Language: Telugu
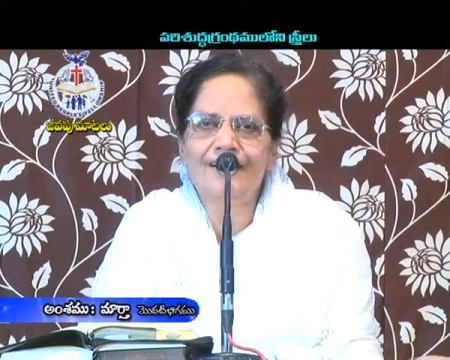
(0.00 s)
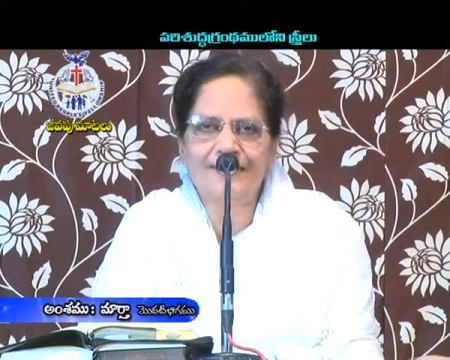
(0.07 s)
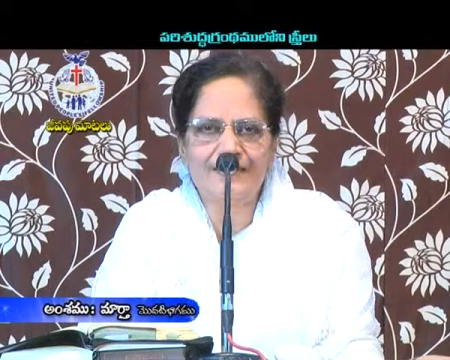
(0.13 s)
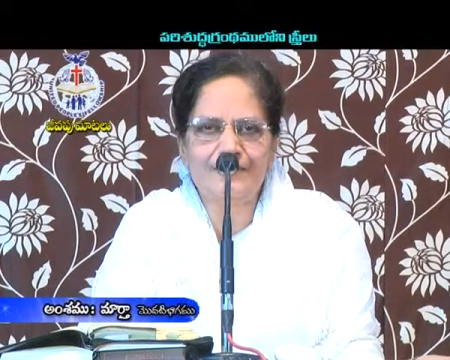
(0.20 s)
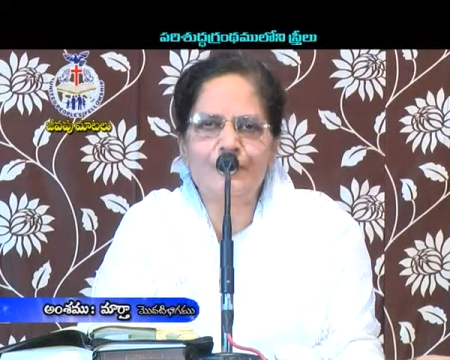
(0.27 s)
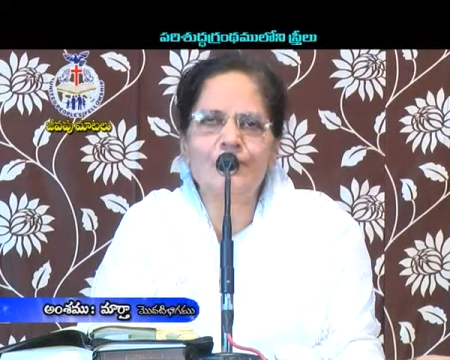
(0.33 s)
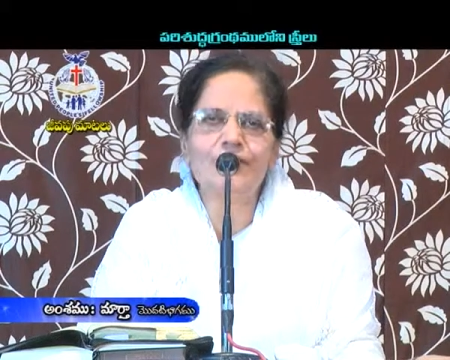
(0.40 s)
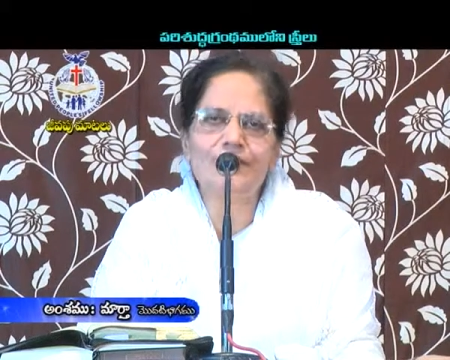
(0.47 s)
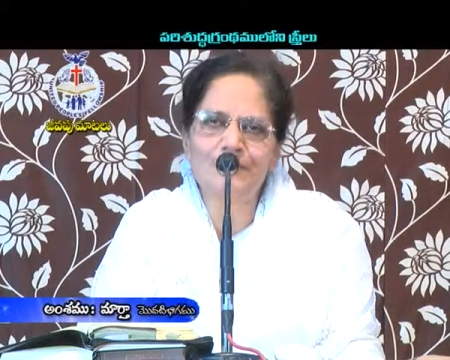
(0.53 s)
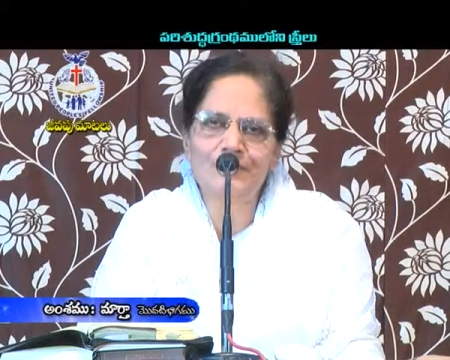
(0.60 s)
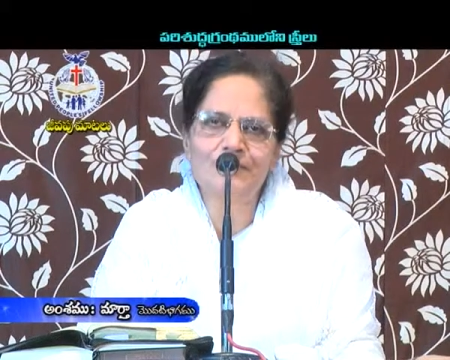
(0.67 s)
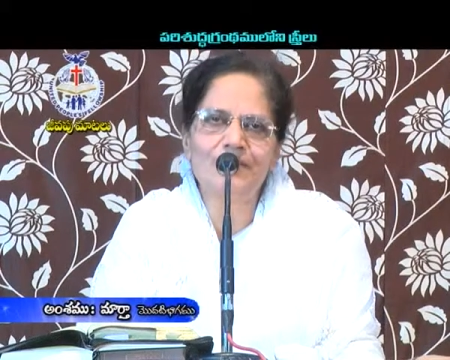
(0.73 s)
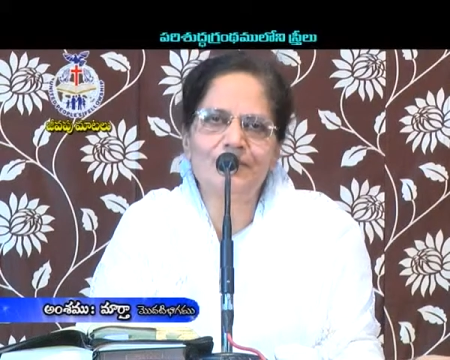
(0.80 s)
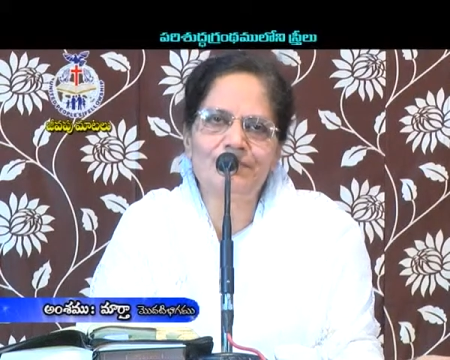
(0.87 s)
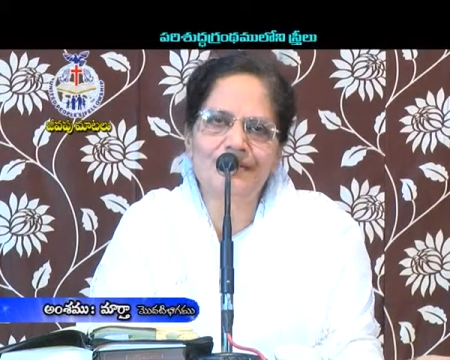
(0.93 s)
అంతకుముందు
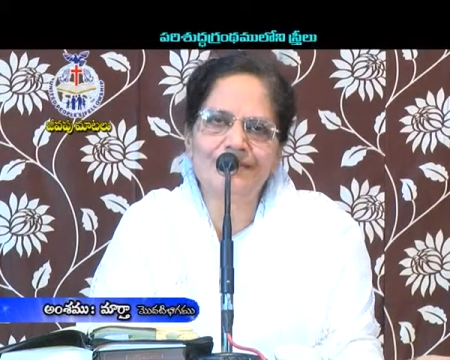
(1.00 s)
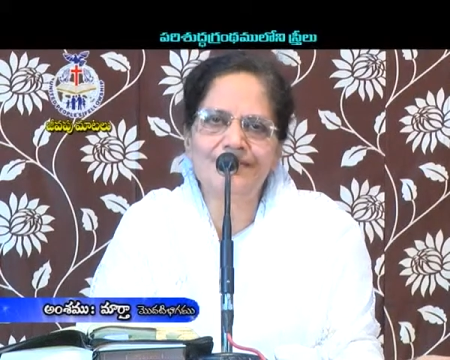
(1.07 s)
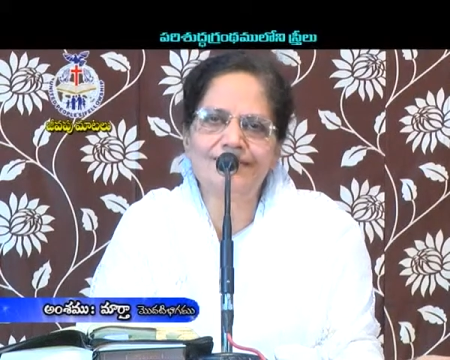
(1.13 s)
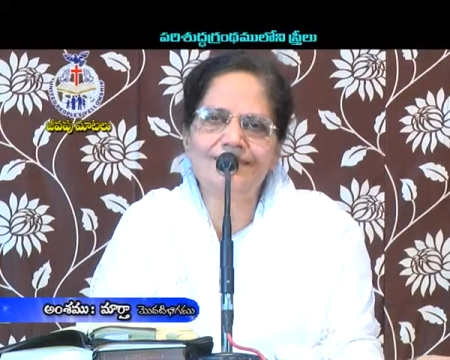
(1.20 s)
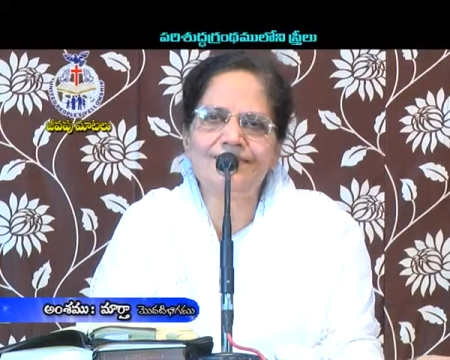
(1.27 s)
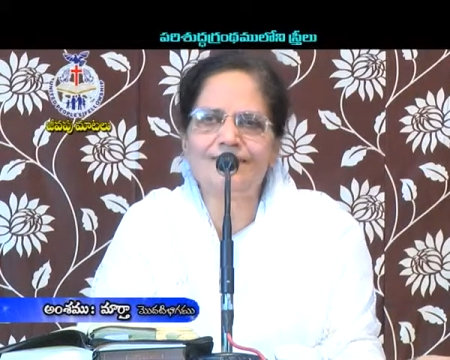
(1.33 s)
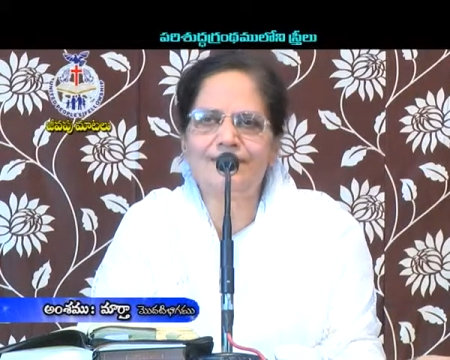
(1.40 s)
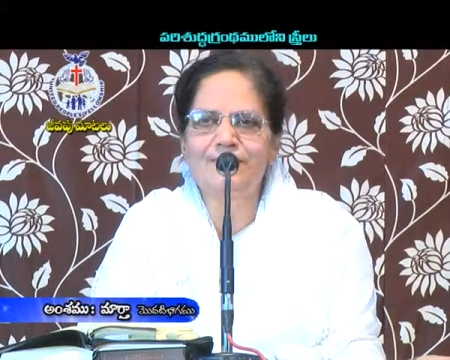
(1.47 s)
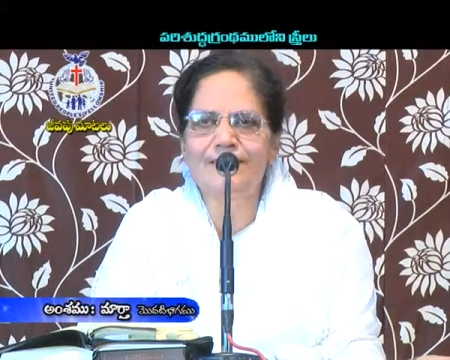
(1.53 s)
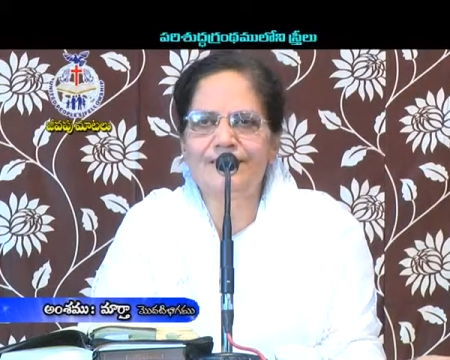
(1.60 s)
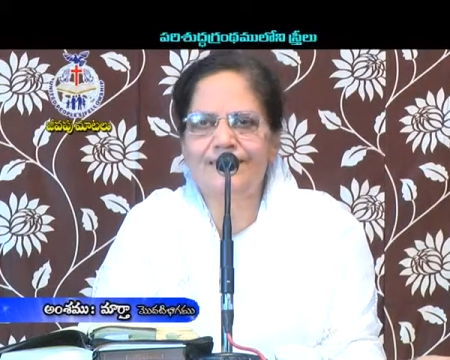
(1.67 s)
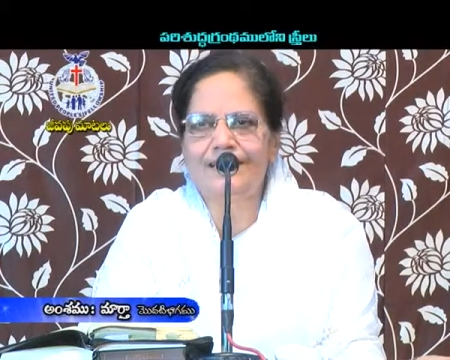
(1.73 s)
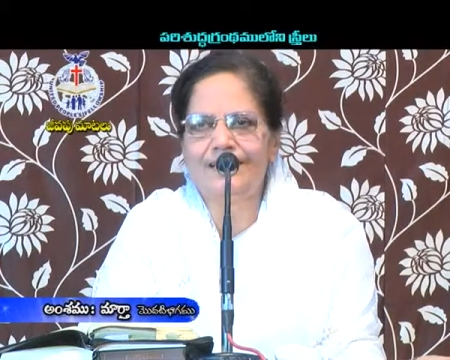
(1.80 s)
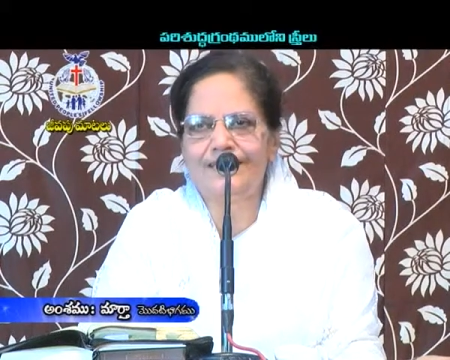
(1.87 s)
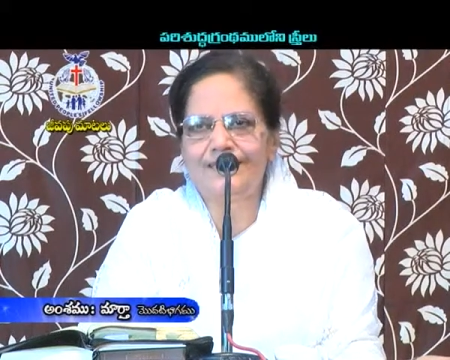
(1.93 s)
ఈమెతోనే పనిచేసింది అనమాట
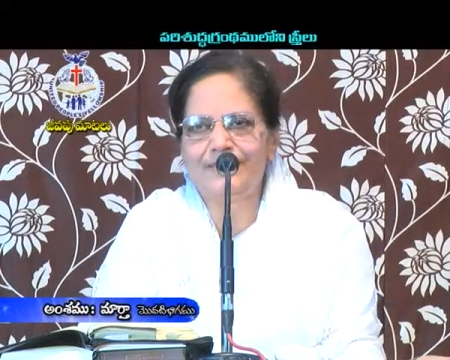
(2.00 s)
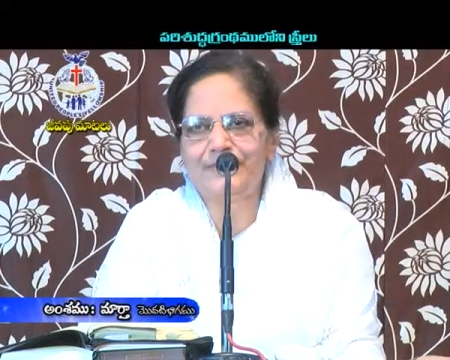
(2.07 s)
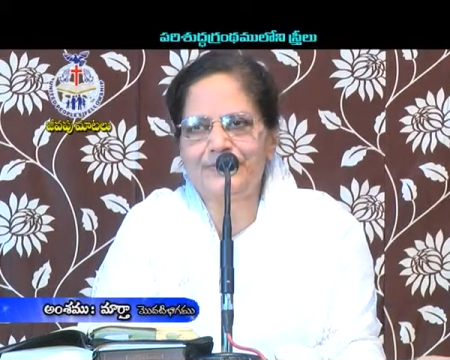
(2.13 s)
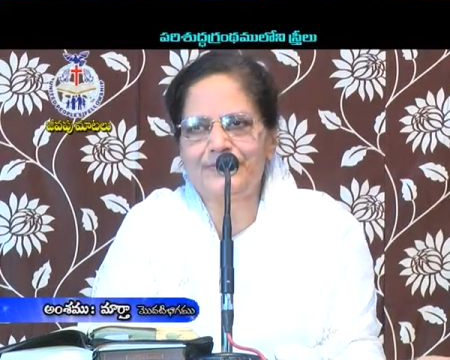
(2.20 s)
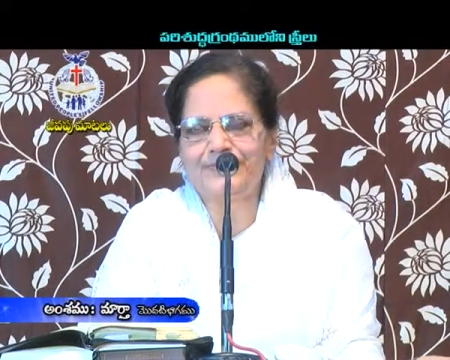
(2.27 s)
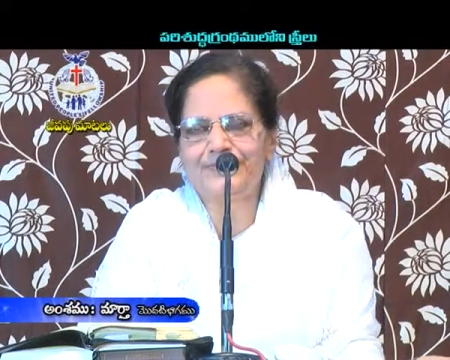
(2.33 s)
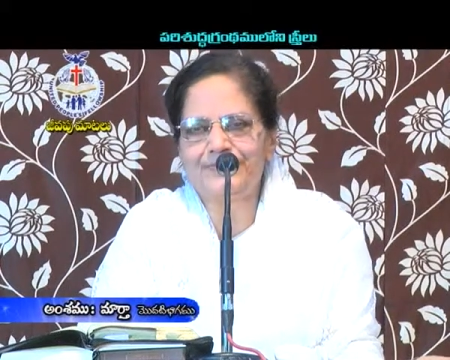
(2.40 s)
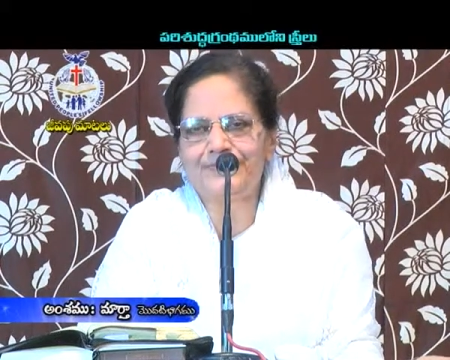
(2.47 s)
చాలా సమయం